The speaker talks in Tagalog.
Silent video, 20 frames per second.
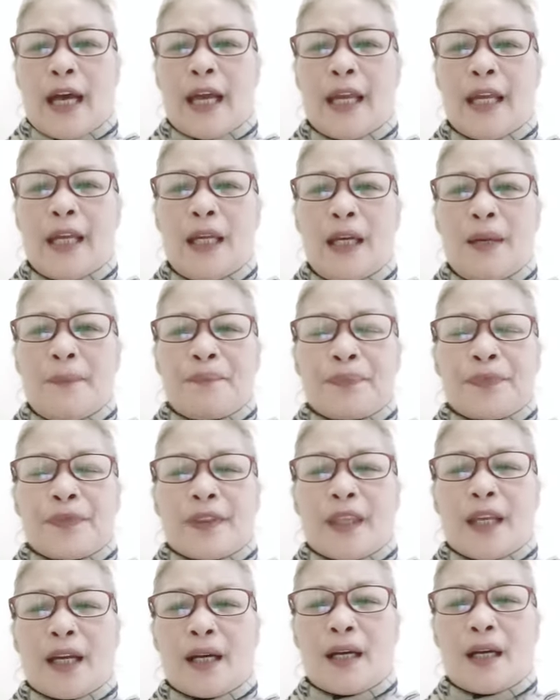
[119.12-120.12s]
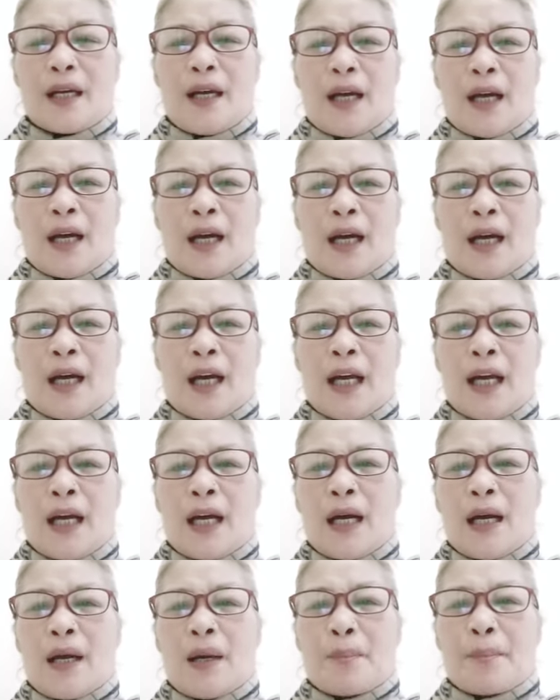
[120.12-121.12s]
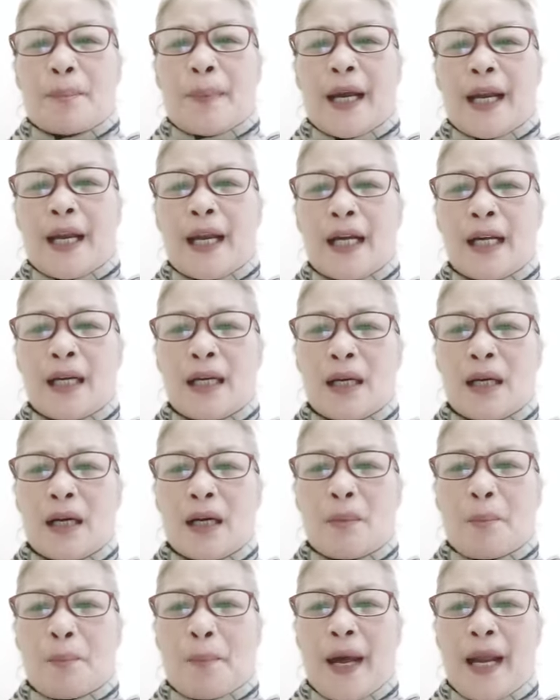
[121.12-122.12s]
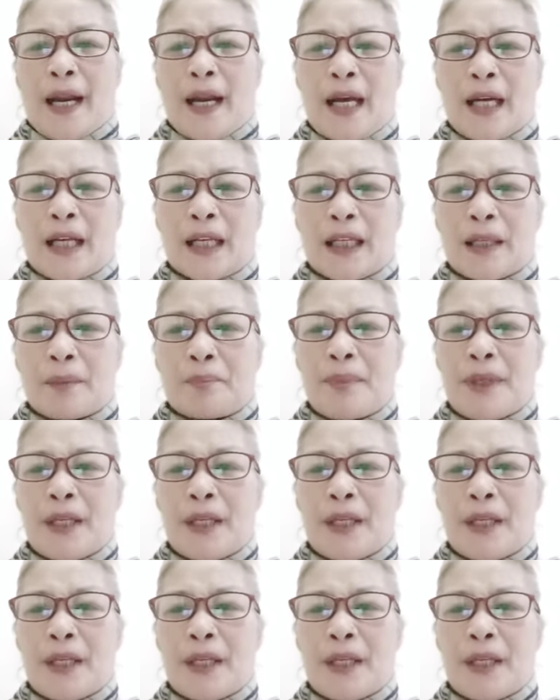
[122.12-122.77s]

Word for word: ay nag, uh, parang, parang